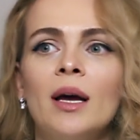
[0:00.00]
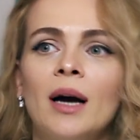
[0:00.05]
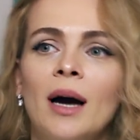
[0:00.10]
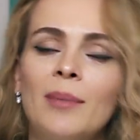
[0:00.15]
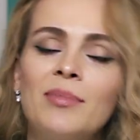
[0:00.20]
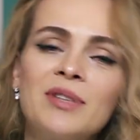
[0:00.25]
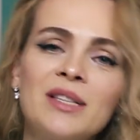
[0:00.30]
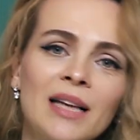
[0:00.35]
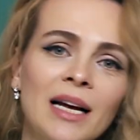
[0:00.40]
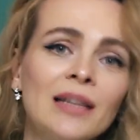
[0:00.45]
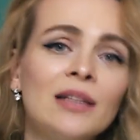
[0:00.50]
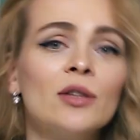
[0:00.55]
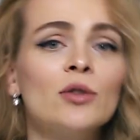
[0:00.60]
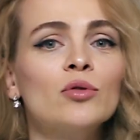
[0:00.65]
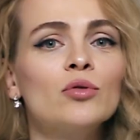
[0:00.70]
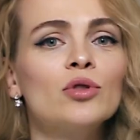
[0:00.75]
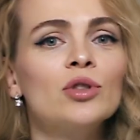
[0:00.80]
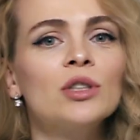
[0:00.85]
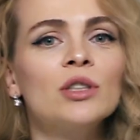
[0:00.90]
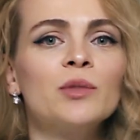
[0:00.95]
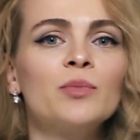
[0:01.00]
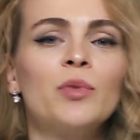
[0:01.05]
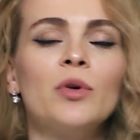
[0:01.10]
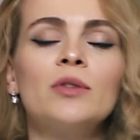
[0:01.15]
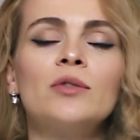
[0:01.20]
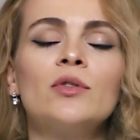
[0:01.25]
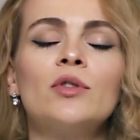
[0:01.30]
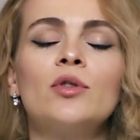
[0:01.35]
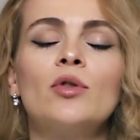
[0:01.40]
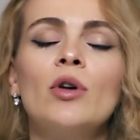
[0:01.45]
Обязательно нужно
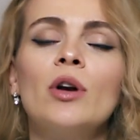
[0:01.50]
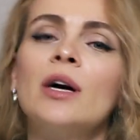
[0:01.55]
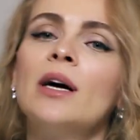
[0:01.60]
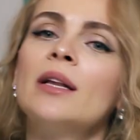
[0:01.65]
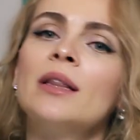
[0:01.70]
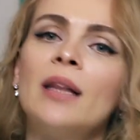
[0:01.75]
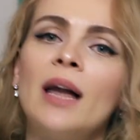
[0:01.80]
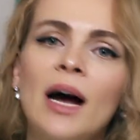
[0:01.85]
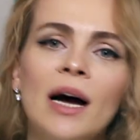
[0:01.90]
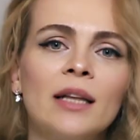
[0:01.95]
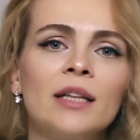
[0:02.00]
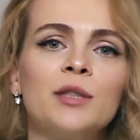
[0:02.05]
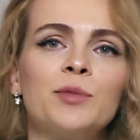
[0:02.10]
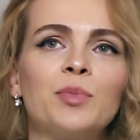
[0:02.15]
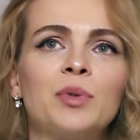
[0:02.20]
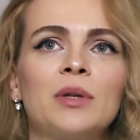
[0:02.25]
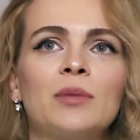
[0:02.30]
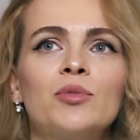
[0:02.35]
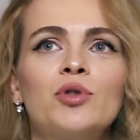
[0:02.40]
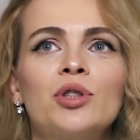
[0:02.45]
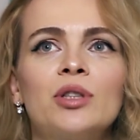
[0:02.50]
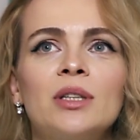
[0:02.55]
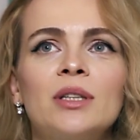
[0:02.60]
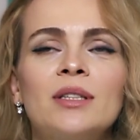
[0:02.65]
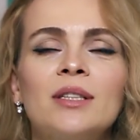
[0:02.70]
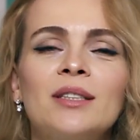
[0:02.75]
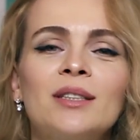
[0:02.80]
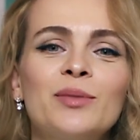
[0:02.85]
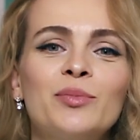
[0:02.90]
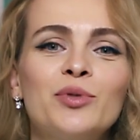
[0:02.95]
использовать только на ночь, потому что
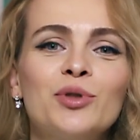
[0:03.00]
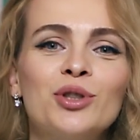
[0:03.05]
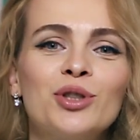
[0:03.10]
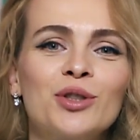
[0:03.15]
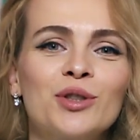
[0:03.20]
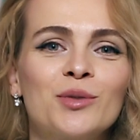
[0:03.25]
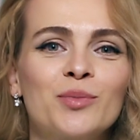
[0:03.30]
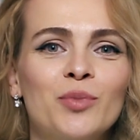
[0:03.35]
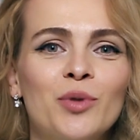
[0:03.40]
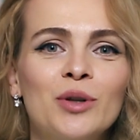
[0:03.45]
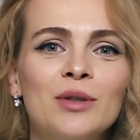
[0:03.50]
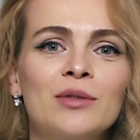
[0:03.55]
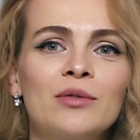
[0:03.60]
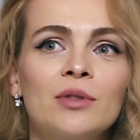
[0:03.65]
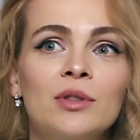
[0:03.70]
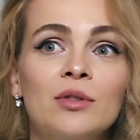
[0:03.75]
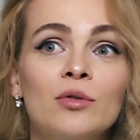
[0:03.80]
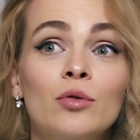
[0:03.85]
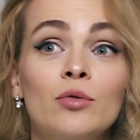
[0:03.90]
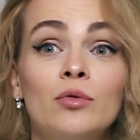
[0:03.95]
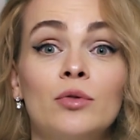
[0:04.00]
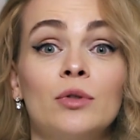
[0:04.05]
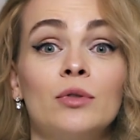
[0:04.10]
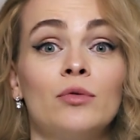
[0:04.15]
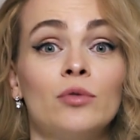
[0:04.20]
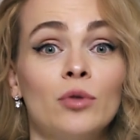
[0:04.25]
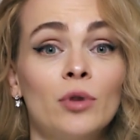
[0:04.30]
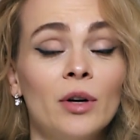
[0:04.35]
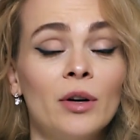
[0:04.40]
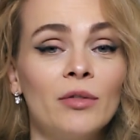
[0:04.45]
если ты будешь использовать ее в
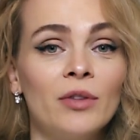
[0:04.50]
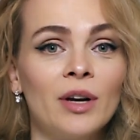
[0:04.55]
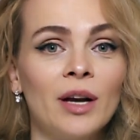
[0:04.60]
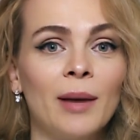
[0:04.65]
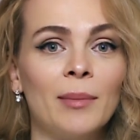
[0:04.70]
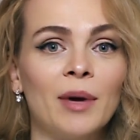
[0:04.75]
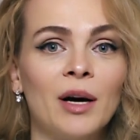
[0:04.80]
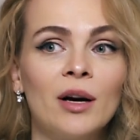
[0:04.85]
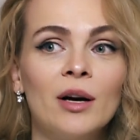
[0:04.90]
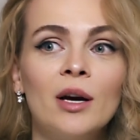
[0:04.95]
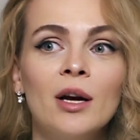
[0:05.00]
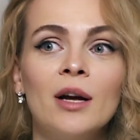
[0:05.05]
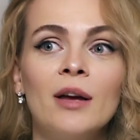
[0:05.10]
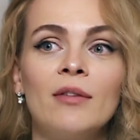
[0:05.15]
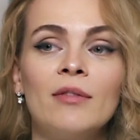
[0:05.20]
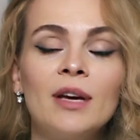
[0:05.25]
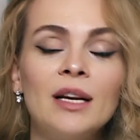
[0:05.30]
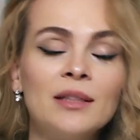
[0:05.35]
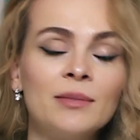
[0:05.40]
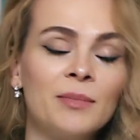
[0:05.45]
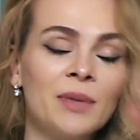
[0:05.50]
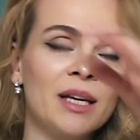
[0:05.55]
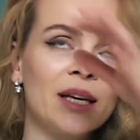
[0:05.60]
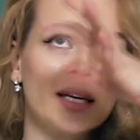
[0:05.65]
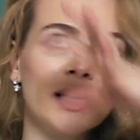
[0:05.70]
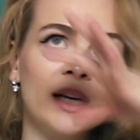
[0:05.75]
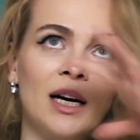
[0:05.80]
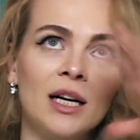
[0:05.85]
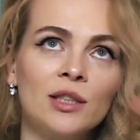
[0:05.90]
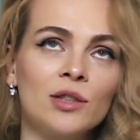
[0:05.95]
дневное время, весь
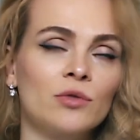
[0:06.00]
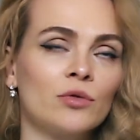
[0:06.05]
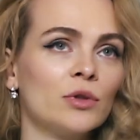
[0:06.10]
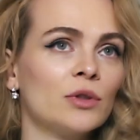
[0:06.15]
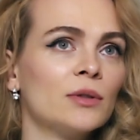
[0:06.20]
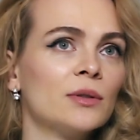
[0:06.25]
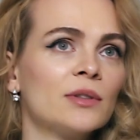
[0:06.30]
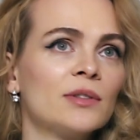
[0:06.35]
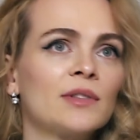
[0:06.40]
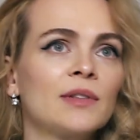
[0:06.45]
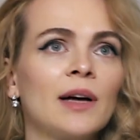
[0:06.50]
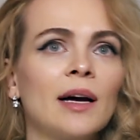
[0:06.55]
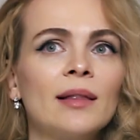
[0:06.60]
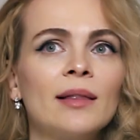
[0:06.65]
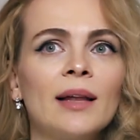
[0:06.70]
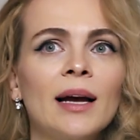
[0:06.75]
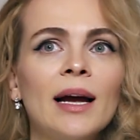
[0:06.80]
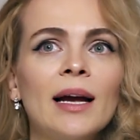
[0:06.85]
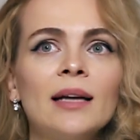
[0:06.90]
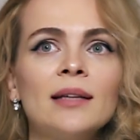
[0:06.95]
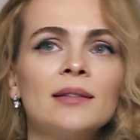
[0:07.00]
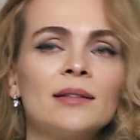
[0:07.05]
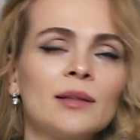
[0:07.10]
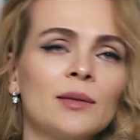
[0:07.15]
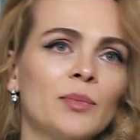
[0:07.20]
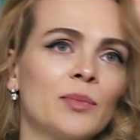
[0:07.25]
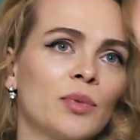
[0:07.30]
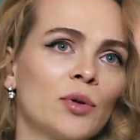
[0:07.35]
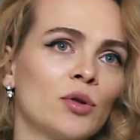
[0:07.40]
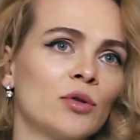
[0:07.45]
макияж твой
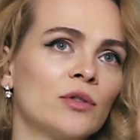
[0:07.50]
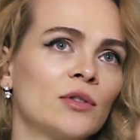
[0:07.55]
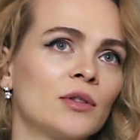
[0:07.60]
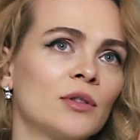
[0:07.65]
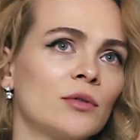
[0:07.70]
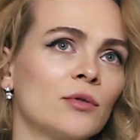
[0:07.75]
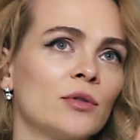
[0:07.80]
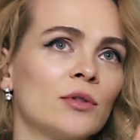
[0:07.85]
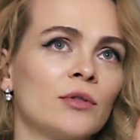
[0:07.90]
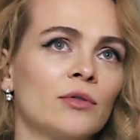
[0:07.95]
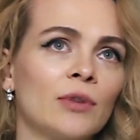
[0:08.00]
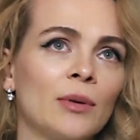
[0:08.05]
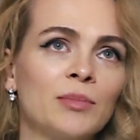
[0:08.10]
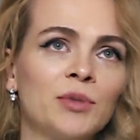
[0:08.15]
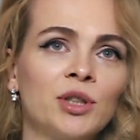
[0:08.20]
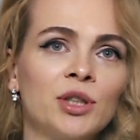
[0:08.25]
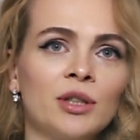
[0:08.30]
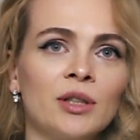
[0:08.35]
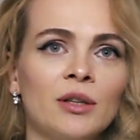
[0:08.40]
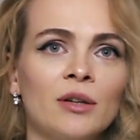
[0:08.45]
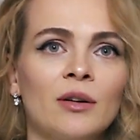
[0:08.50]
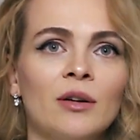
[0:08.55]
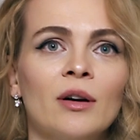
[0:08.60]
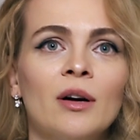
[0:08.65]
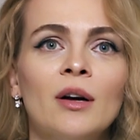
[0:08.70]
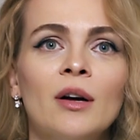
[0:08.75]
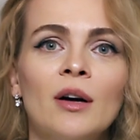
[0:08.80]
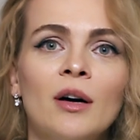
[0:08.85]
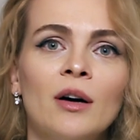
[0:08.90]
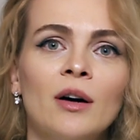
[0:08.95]
скатается просто вот вообще
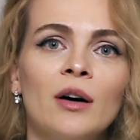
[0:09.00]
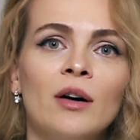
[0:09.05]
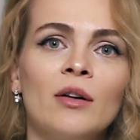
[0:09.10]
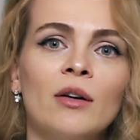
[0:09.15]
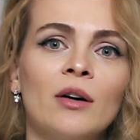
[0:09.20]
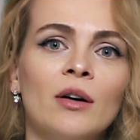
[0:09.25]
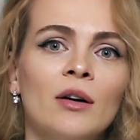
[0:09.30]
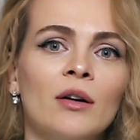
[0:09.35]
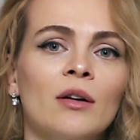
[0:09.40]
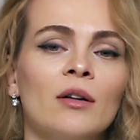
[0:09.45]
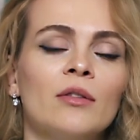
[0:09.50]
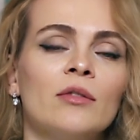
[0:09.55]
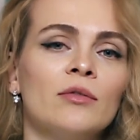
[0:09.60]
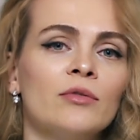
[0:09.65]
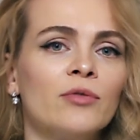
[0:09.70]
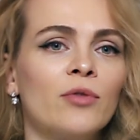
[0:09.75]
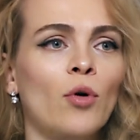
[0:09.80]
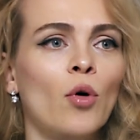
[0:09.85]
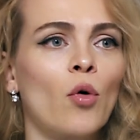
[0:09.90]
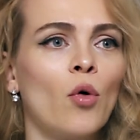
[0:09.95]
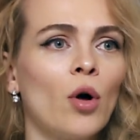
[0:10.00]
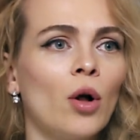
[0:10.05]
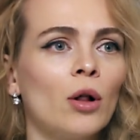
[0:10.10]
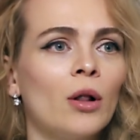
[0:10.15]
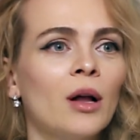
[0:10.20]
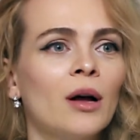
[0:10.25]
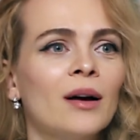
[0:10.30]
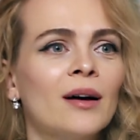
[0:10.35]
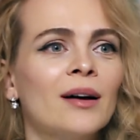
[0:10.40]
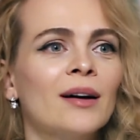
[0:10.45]
э, в
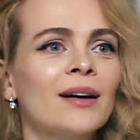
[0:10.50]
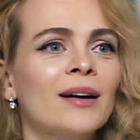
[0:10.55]
ролл